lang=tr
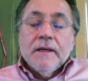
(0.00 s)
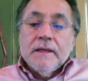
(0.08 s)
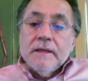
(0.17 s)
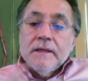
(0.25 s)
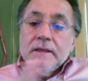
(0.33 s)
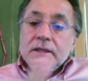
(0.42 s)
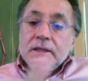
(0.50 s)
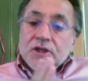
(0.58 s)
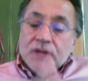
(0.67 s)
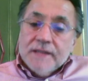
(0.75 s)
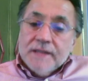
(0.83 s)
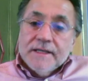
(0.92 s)
E,
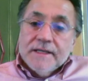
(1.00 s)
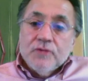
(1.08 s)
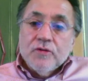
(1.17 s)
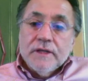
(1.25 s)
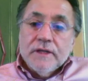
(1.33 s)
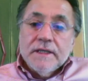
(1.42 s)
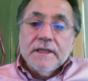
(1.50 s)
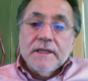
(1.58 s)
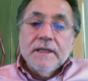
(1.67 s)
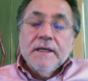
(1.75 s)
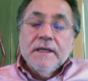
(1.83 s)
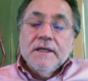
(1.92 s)
inşaat
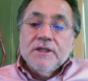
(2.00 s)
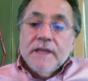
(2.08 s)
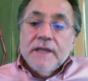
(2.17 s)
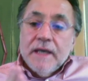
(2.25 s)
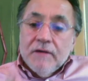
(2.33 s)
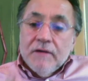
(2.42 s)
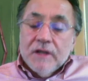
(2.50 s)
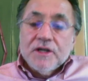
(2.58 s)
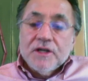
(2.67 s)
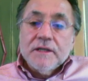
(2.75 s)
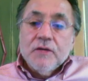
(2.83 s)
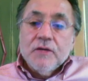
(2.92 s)
sektöründeki işte ev
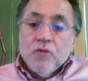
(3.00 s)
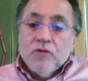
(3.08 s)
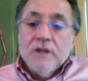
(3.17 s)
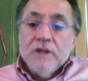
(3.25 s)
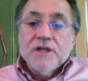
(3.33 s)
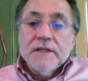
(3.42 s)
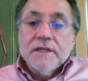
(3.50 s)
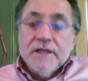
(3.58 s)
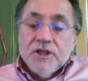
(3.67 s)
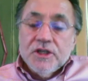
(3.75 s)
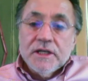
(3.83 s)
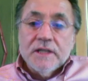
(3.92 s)
alacaklar, konut alacaklar,
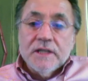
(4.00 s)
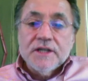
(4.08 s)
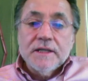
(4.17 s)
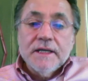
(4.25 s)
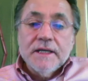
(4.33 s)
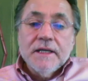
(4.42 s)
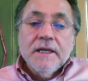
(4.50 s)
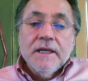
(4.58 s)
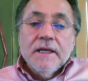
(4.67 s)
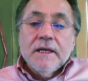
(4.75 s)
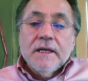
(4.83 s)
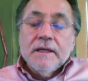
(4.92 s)
iş yeri alacaklar
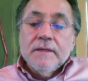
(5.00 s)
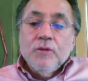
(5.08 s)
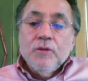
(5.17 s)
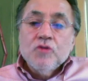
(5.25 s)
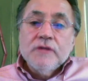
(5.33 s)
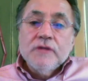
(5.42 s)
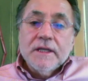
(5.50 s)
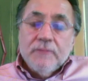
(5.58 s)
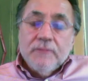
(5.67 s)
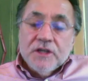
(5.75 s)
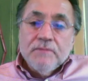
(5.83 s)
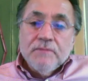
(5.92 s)
e, biliyorsunuz
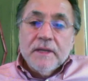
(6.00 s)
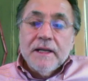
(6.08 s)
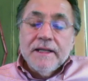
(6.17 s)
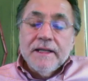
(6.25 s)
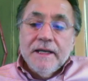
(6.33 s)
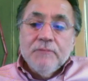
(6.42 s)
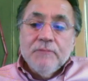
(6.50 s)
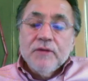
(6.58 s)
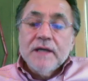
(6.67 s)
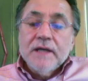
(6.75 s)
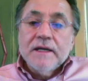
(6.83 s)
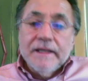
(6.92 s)
artık peşin parayla değil
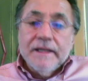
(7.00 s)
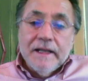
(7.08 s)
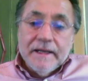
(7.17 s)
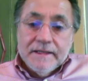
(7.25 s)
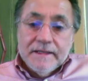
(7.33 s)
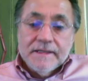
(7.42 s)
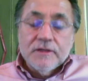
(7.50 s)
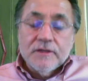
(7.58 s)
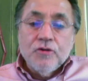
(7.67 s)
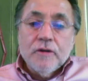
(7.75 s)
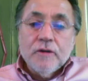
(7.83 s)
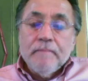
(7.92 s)
bunlar krediyle
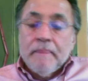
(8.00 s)
satılıyor.